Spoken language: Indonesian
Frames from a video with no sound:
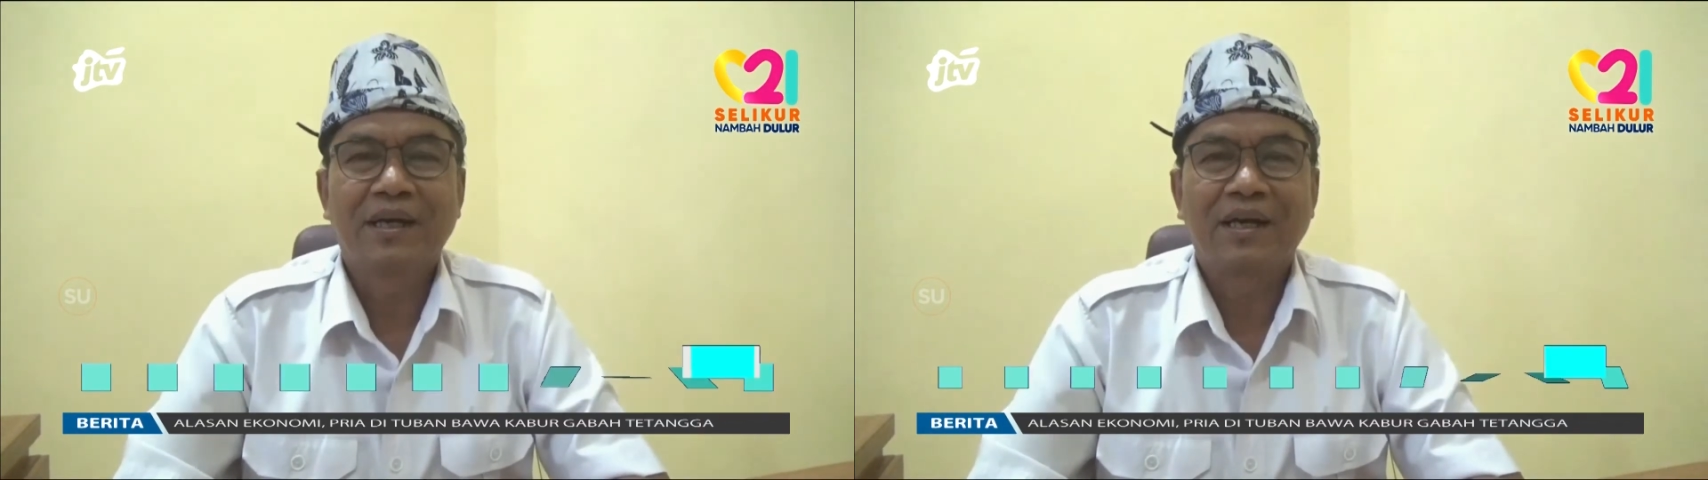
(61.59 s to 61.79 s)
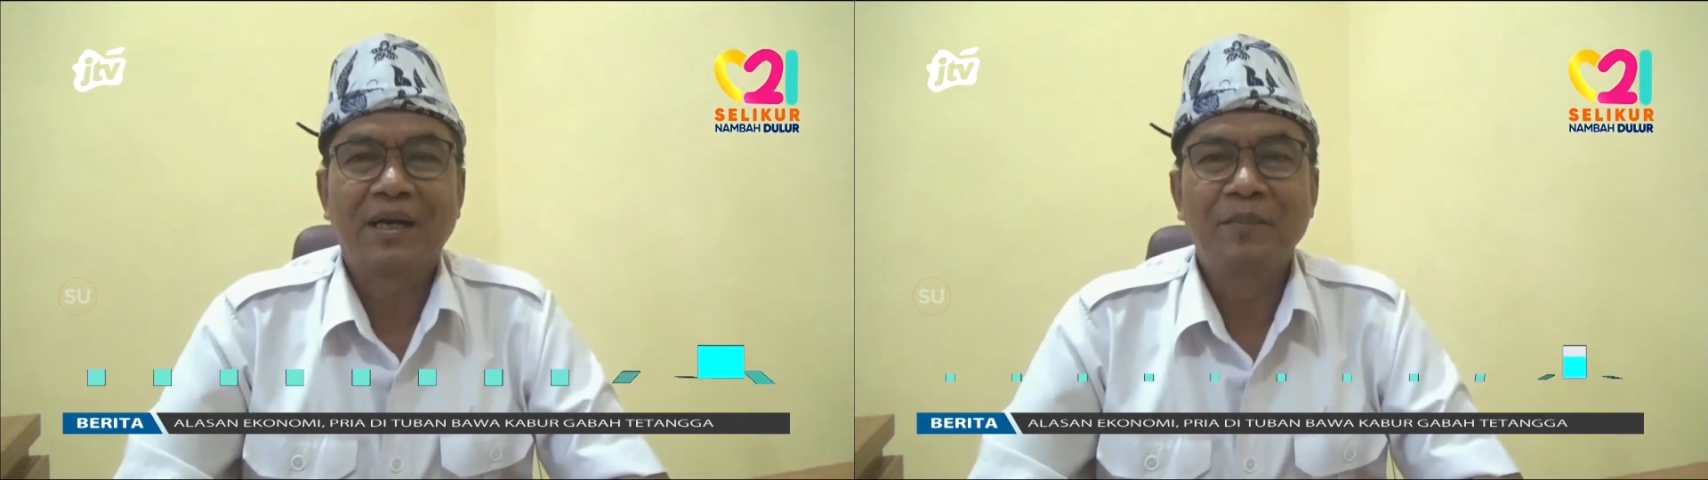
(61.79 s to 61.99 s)

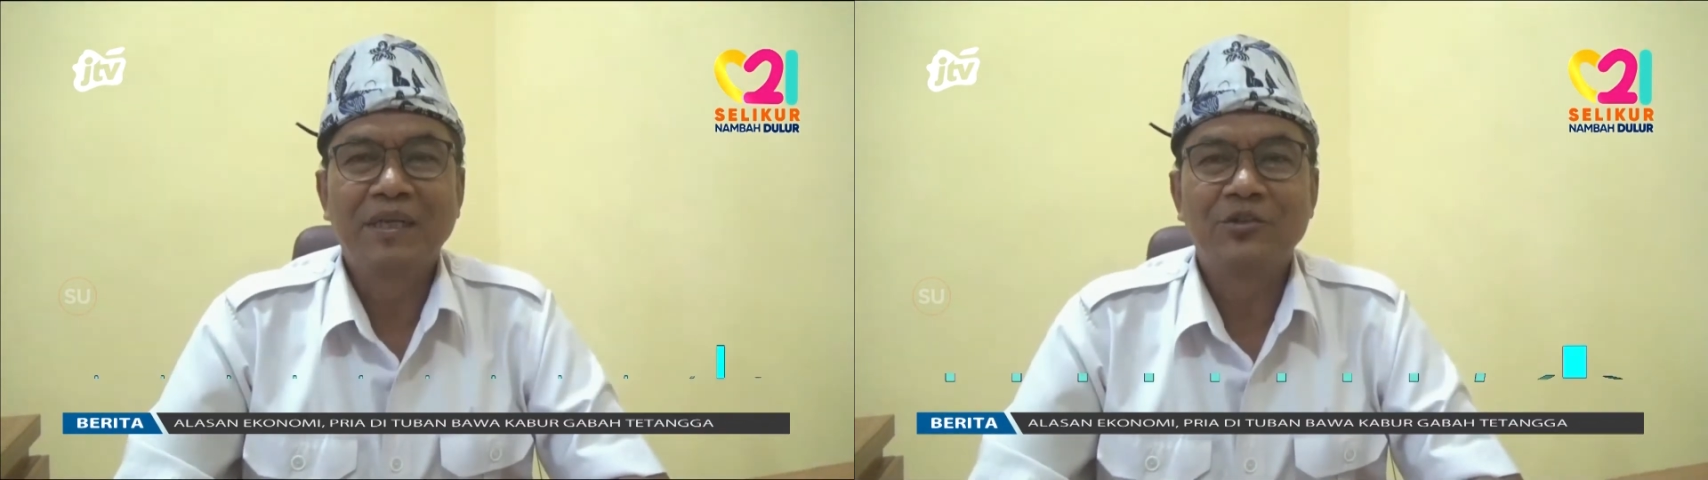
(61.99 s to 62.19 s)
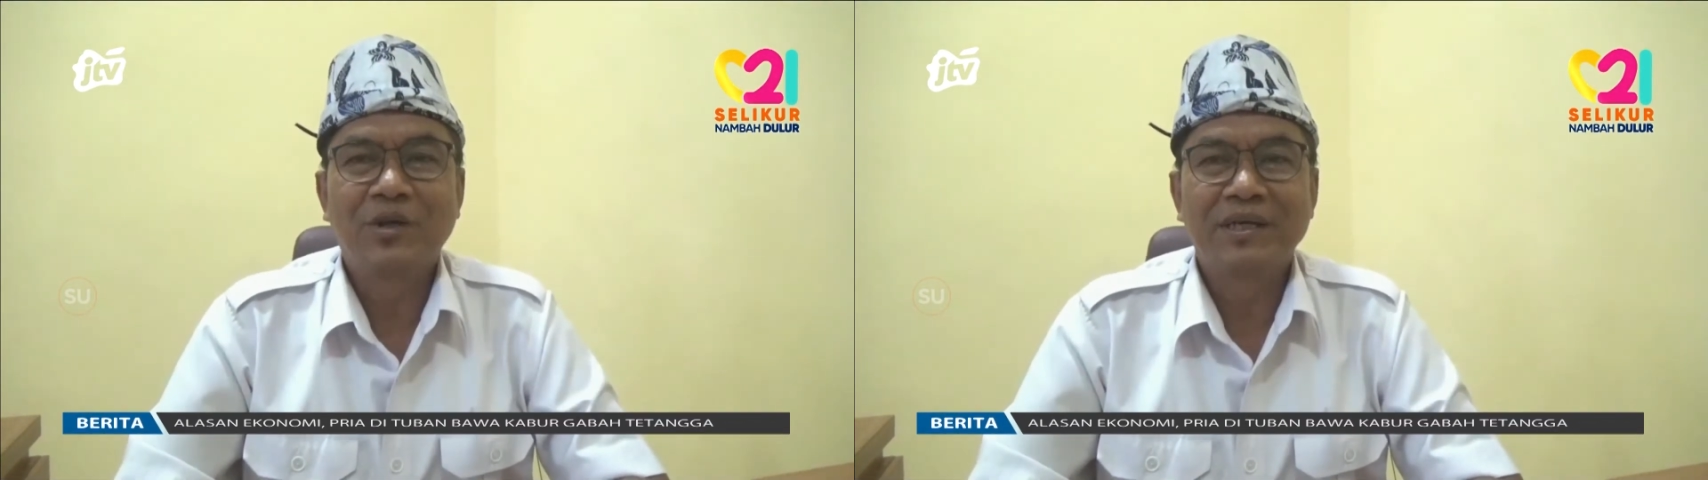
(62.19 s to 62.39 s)
karena
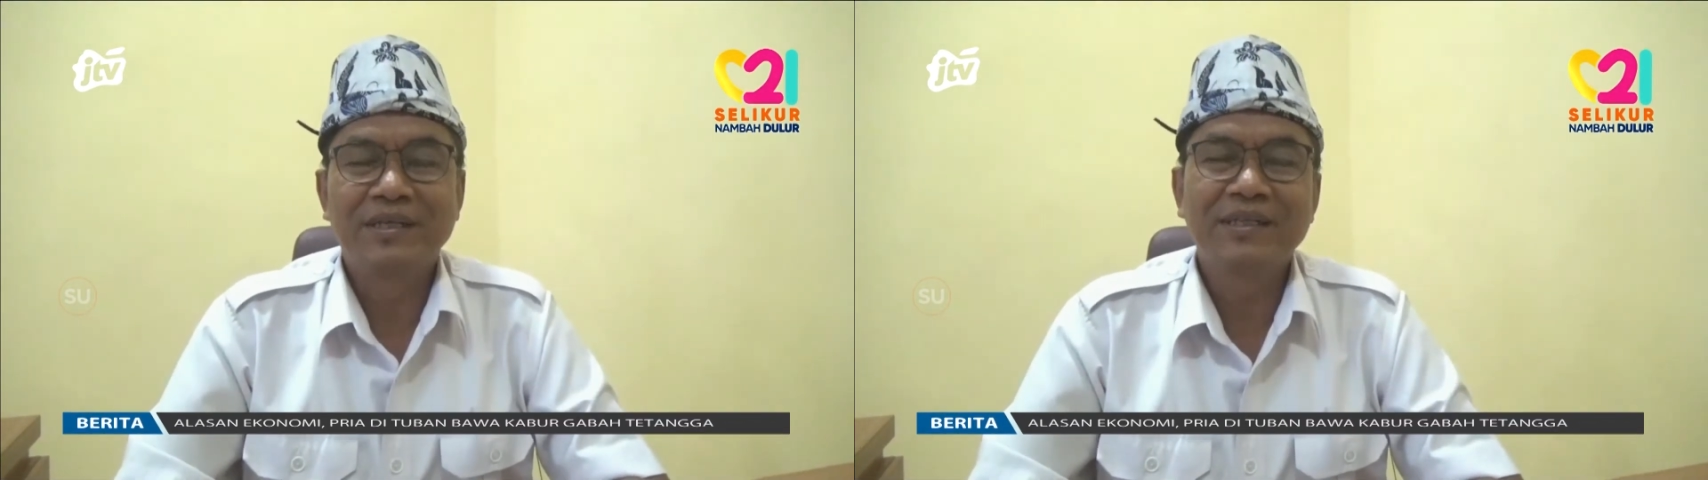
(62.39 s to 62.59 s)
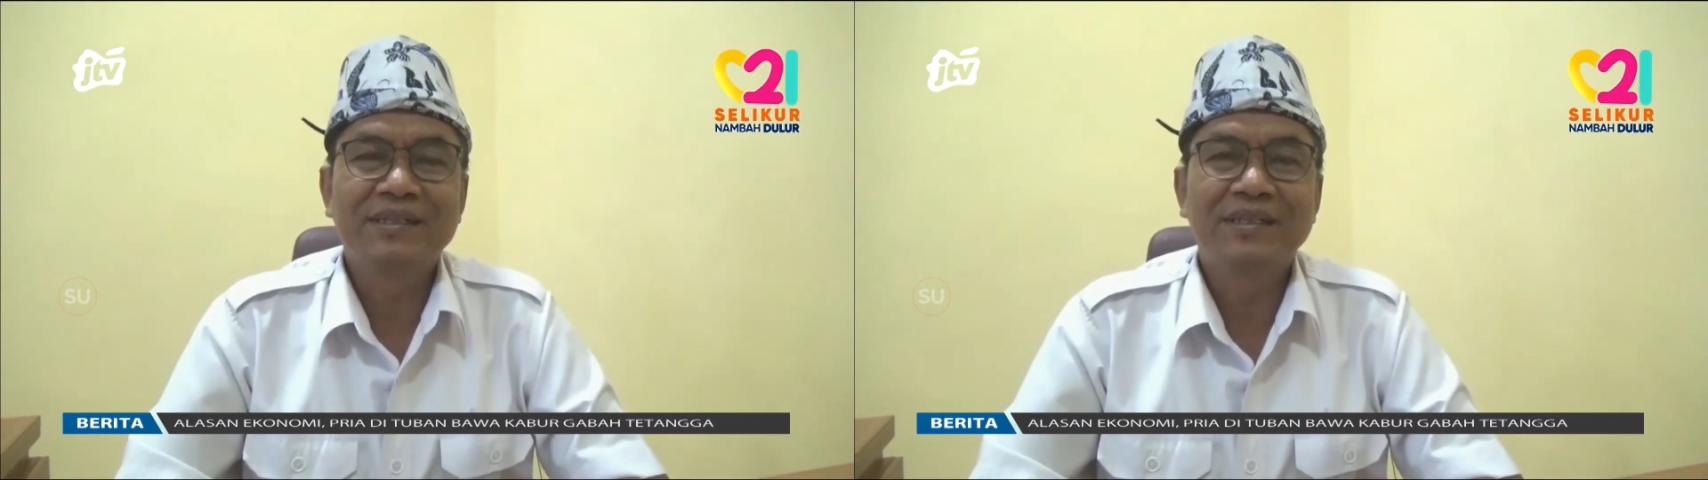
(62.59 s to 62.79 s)
bantuan
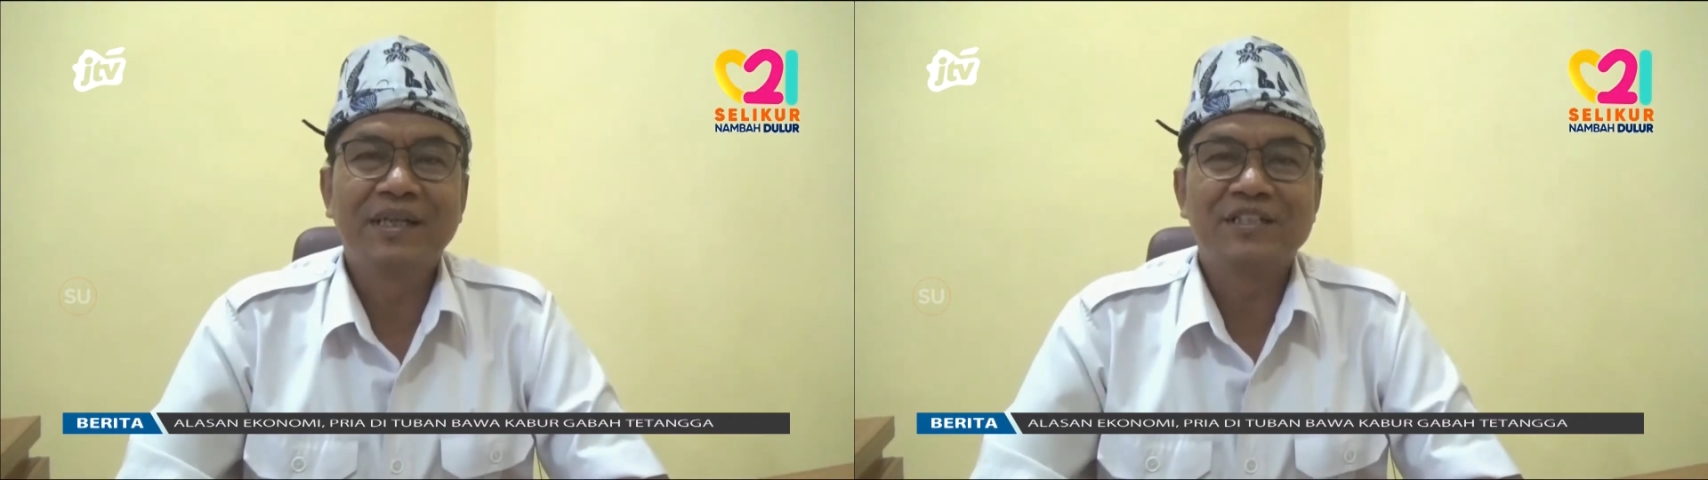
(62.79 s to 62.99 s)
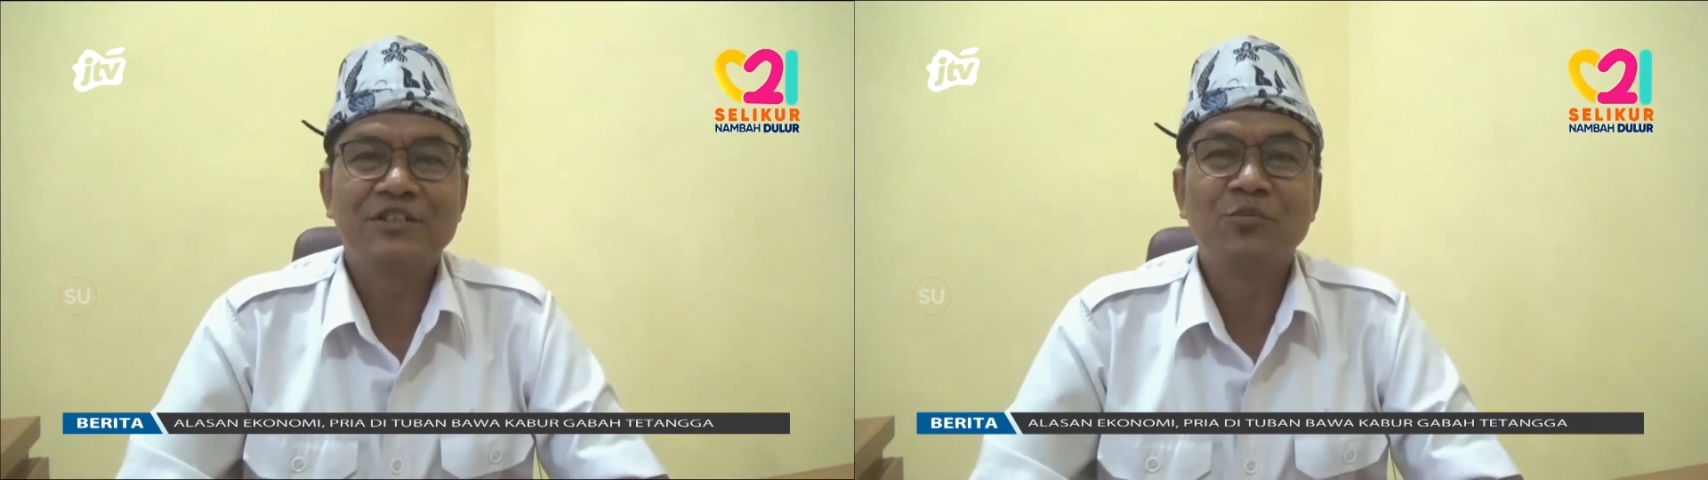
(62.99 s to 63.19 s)
ini
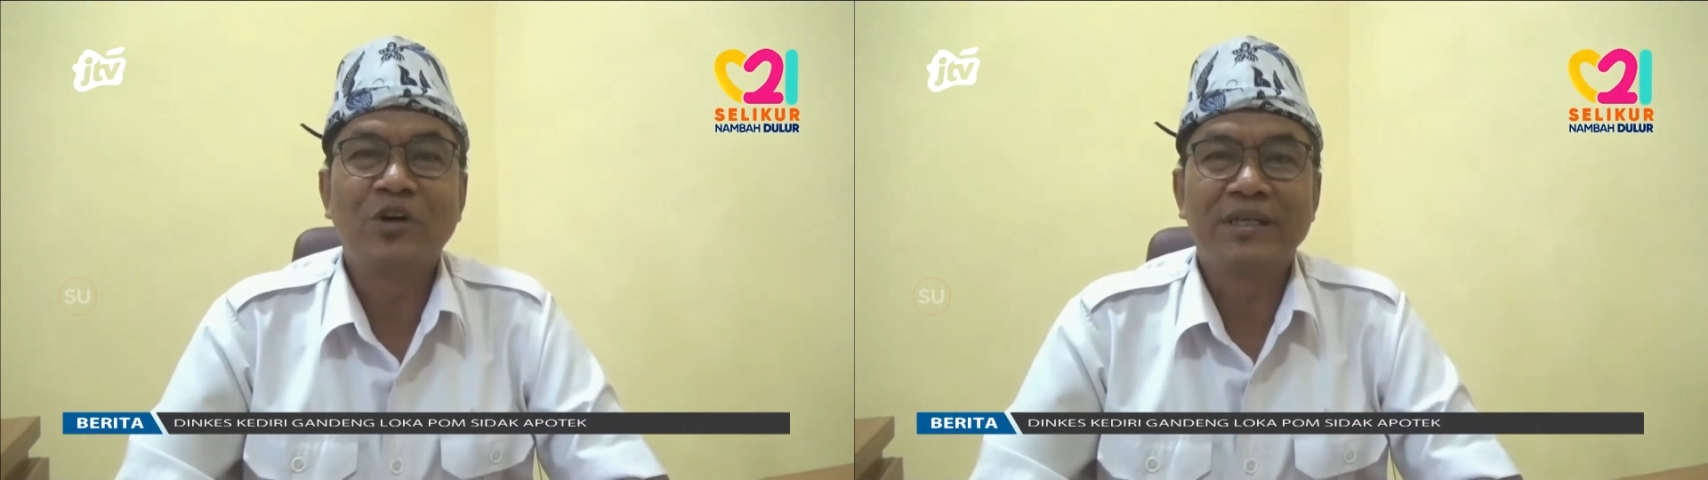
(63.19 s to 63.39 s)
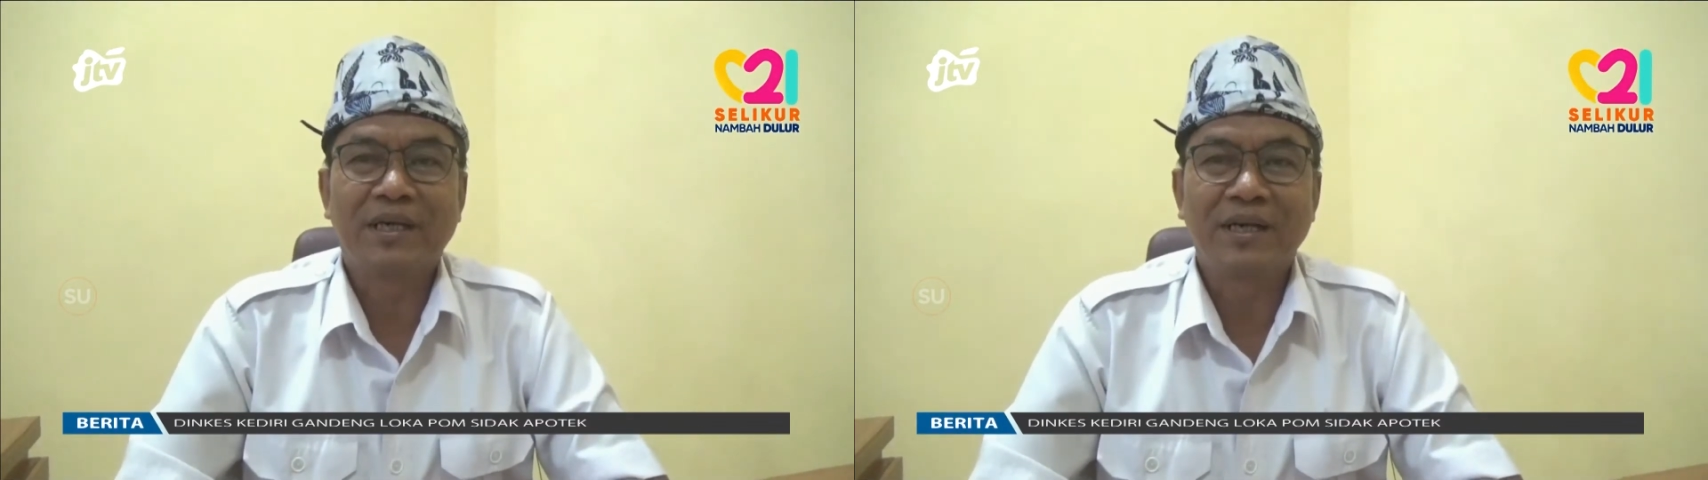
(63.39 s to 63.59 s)
tidak
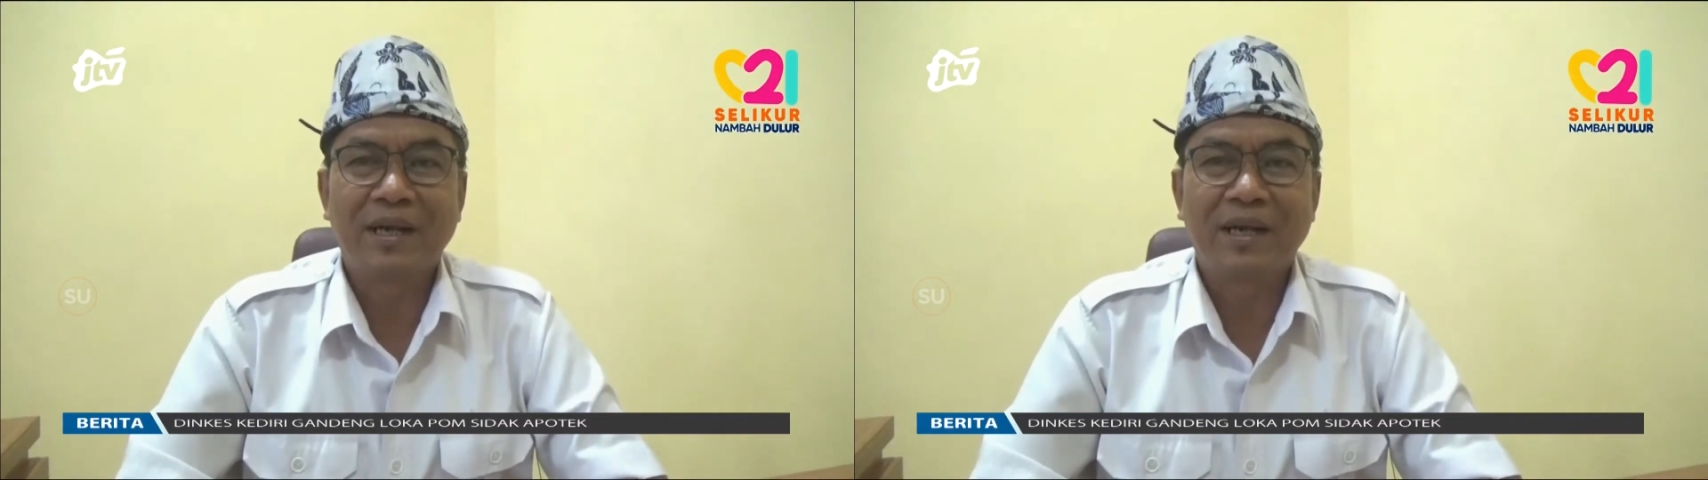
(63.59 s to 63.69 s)
semuanya